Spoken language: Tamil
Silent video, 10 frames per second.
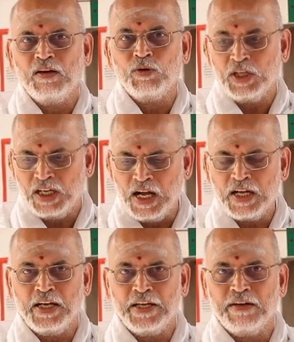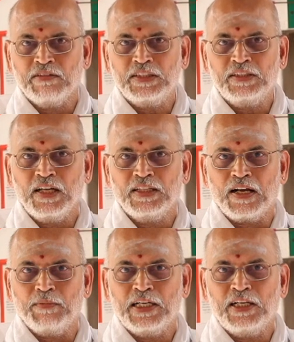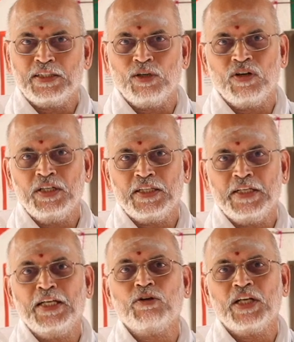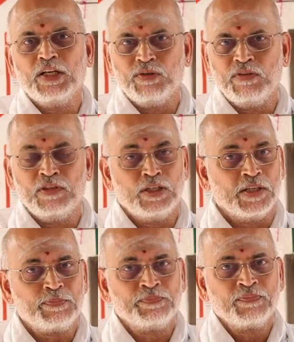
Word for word: ஒரு காக்காயா வந்து அந்த கமண்டலத்தில் உட்காந்து தண்ணியை கொட்டி விட்டார்